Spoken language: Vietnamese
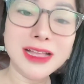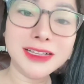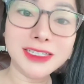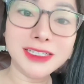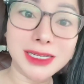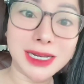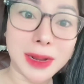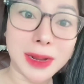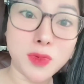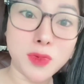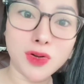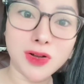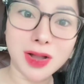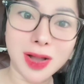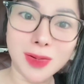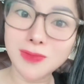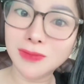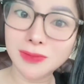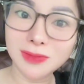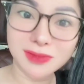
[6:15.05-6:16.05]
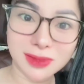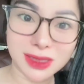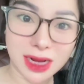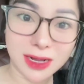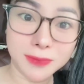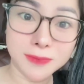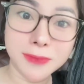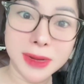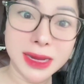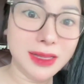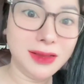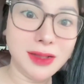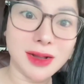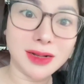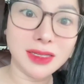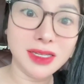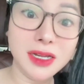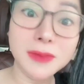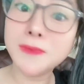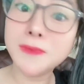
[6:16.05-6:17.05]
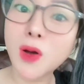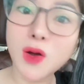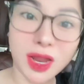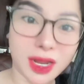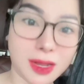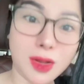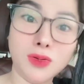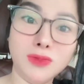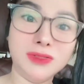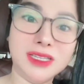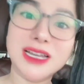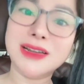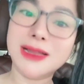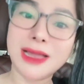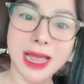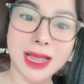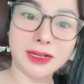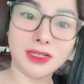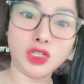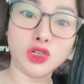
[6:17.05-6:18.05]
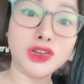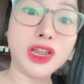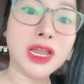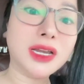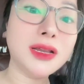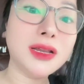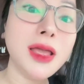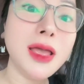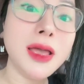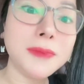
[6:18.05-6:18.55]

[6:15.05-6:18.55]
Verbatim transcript: chị là một công dân bình thường như mọi công dân khác cho nên